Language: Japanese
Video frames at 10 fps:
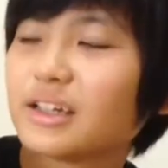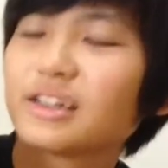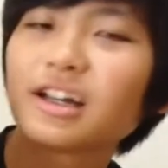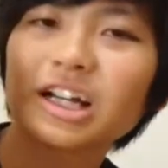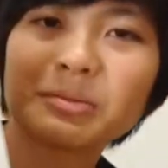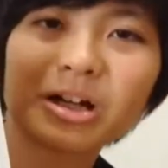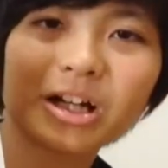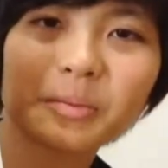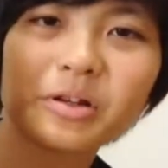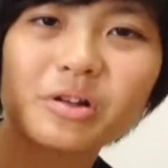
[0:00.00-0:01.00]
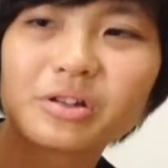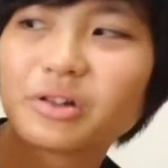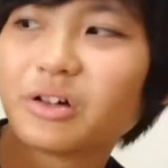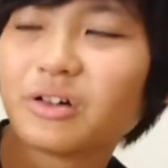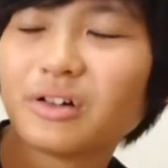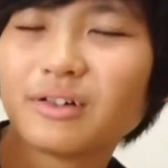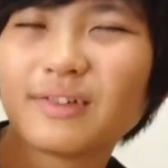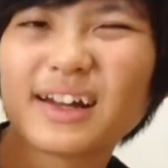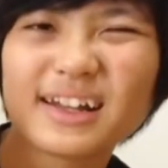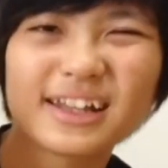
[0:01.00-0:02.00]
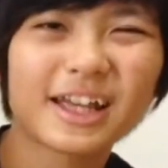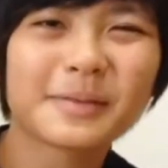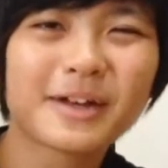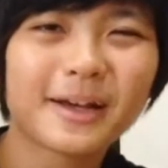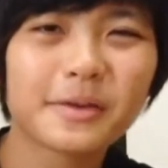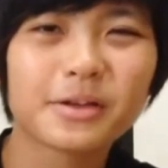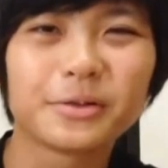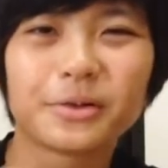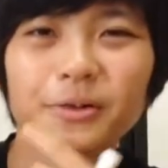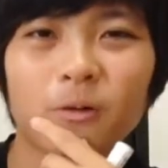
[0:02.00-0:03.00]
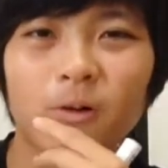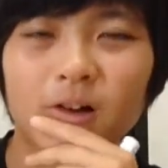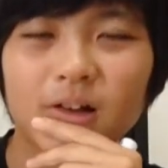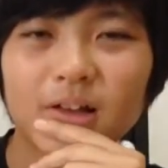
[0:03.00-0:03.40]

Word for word: ギャグ漫画日和の、わかるかなギャグ漫画日和の男の子。